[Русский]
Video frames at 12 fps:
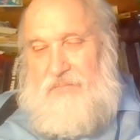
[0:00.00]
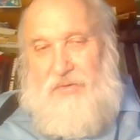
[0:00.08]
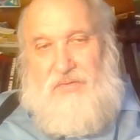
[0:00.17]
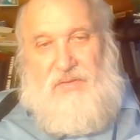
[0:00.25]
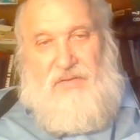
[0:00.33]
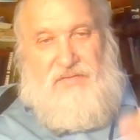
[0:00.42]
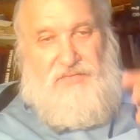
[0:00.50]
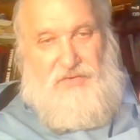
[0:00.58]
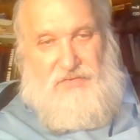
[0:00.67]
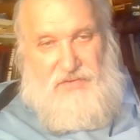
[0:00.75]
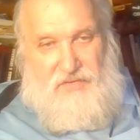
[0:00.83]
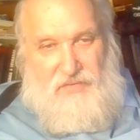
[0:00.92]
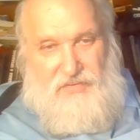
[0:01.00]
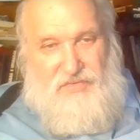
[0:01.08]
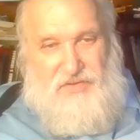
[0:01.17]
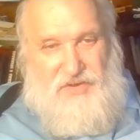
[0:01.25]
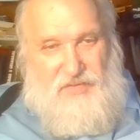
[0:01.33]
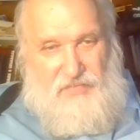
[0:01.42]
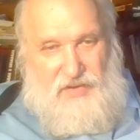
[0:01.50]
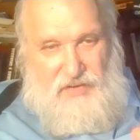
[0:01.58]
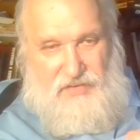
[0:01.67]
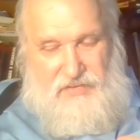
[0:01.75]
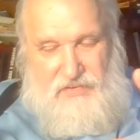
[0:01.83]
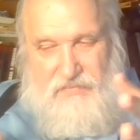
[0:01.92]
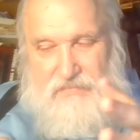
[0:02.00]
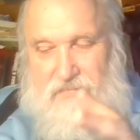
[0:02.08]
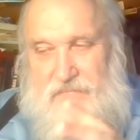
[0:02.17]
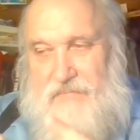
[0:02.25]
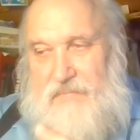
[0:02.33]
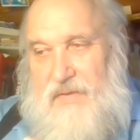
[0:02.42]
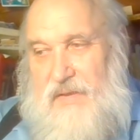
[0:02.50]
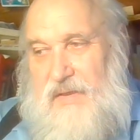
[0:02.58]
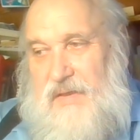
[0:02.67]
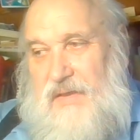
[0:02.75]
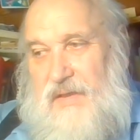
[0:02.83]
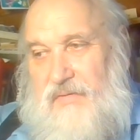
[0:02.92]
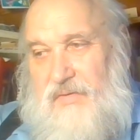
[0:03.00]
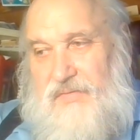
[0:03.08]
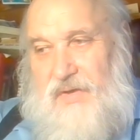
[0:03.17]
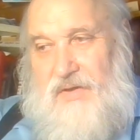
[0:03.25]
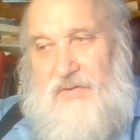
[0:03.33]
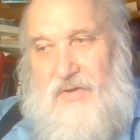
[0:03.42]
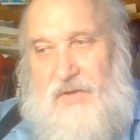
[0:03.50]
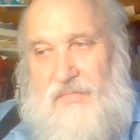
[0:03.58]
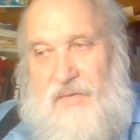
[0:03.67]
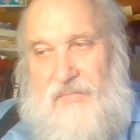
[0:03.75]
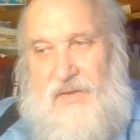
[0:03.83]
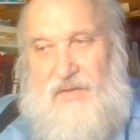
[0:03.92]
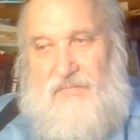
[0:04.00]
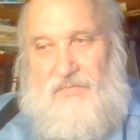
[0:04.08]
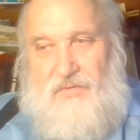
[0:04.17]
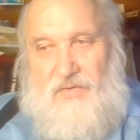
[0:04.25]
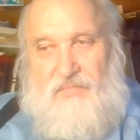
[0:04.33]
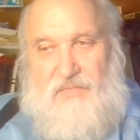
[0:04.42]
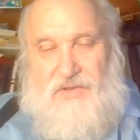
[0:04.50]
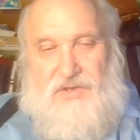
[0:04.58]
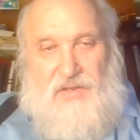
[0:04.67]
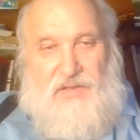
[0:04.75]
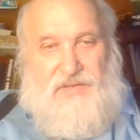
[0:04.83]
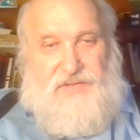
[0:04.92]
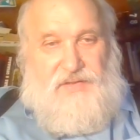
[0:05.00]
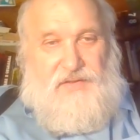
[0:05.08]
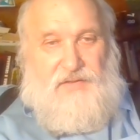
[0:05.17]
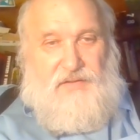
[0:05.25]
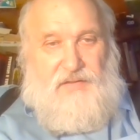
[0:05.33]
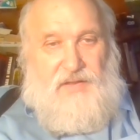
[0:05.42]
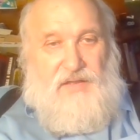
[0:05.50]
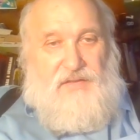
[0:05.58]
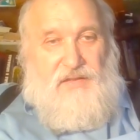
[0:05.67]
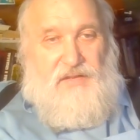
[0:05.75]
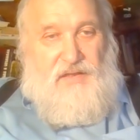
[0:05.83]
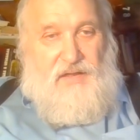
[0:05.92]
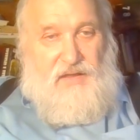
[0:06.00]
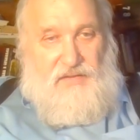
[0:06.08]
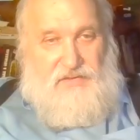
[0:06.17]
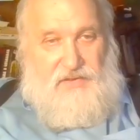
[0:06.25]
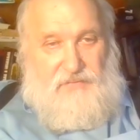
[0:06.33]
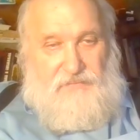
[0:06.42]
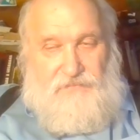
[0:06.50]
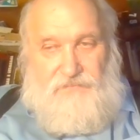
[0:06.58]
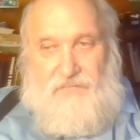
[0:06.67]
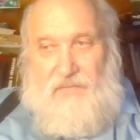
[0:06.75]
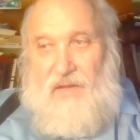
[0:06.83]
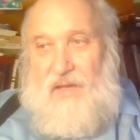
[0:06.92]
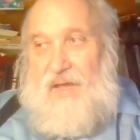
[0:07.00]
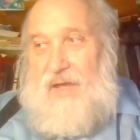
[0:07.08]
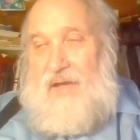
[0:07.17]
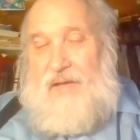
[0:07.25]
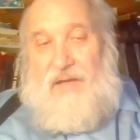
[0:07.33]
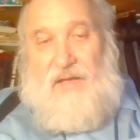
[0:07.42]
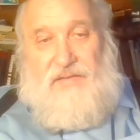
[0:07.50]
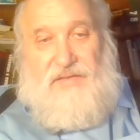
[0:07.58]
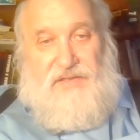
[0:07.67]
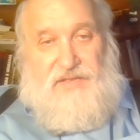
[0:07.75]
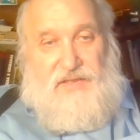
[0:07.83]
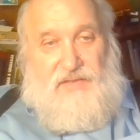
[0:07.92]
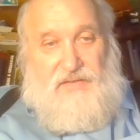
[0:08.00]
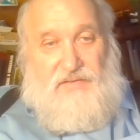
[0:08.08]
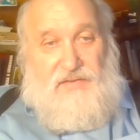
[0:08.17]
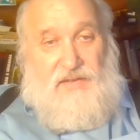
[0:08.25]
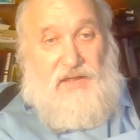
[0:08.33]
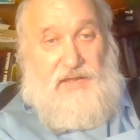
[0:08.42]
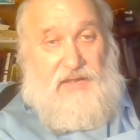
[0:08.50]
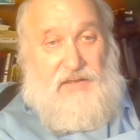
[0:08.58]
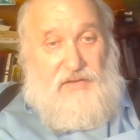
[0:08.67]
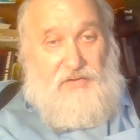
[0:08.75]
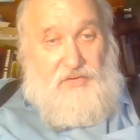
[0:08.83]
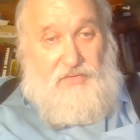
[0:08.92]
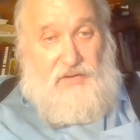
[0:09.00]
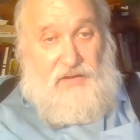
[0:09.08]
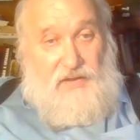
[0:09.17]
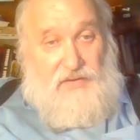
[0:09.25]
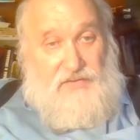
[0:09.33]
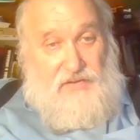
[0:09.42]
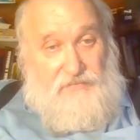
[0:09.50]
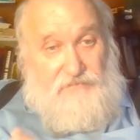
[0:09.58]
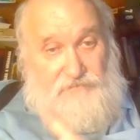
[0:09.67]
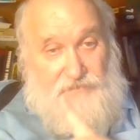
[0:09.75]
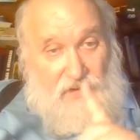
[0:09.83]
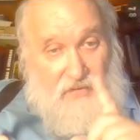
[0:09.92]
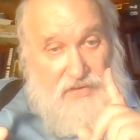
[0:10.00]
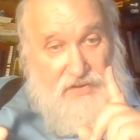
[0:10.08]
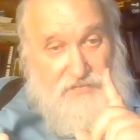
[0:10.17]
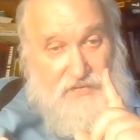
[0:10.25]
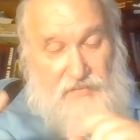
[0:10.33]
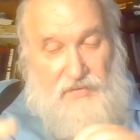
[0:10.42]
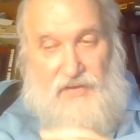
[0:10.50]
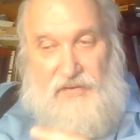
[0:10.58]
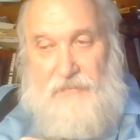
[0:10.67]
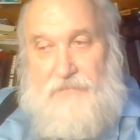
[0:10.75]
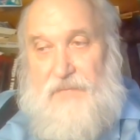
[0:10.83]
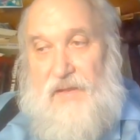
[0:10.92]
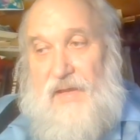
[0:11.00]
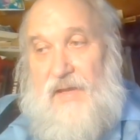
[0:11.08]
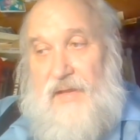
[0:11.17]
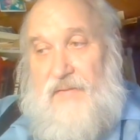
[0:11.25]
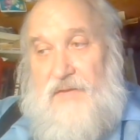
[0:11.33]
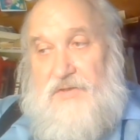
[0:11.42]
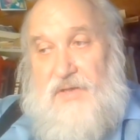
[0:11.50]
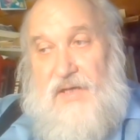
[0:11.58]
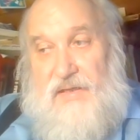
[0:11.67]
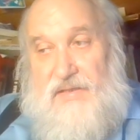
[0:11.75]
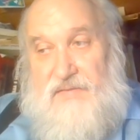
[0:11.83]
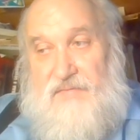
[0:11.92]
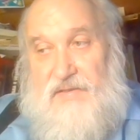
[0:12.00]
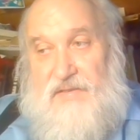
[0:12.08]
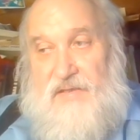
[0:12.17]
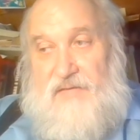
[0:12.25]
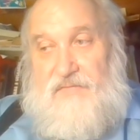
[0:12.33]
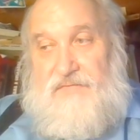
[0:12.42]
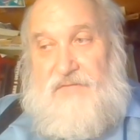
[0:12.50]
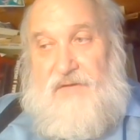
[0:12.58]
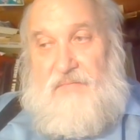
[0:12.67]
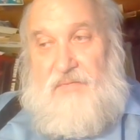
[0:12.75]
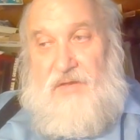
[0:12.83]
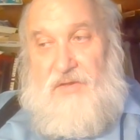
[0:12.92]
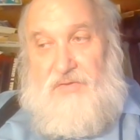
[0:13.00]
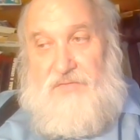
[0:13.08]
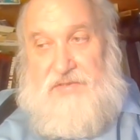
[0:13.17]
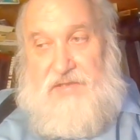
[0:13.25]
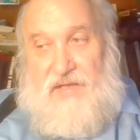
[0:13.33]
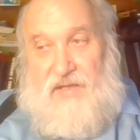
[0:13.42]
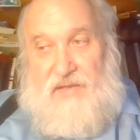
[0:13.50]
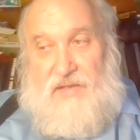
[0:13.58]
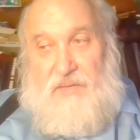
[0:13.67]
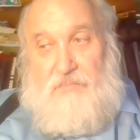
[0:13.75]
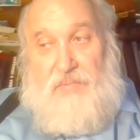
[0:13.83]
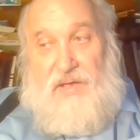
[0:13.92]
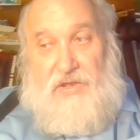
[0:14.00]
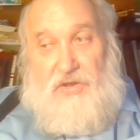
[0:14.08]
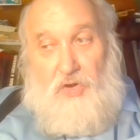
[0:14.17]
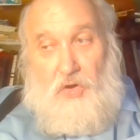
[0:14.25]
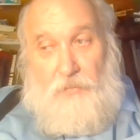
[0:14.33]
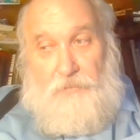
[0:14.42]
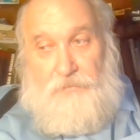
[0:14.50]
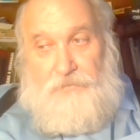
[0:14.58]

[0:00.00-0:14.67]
протозвездное, оно сжималось. И вот в какой-то момент в нем начались э, ядерные реакции. Реакции синтеза. Какие роды реакций? А дальше внимание. Значит, как известно, в молодой Вселенной было